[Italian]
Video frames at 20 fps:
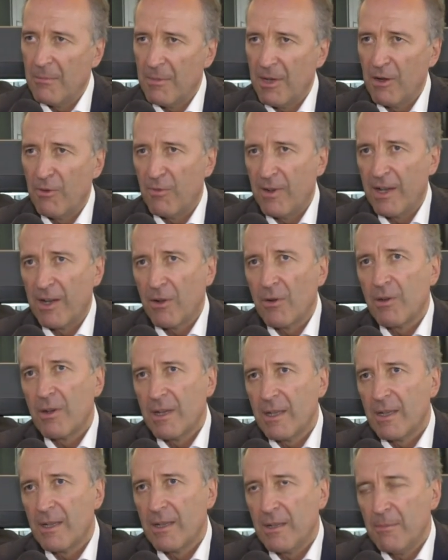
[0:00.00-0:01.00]
ma ovvero
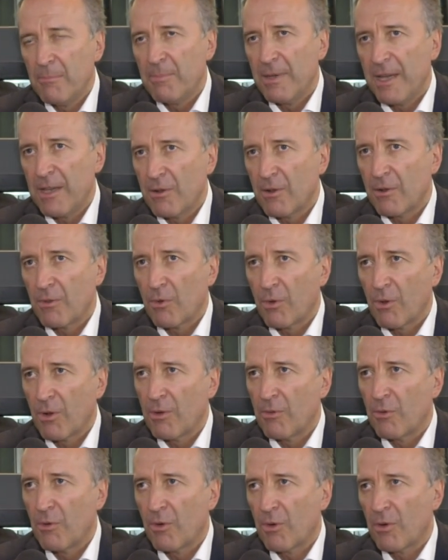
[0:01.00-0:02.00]
l'impegno e il duro
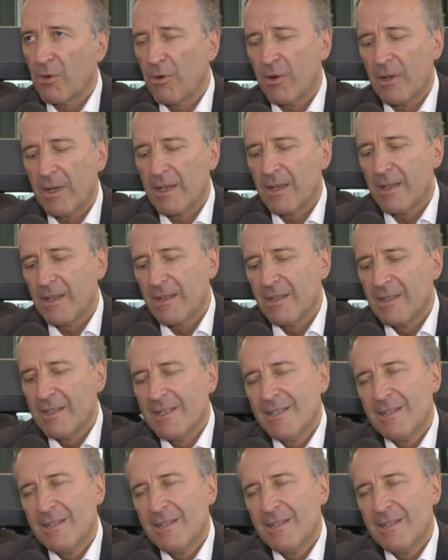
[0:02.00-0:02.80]
lavoro, eh,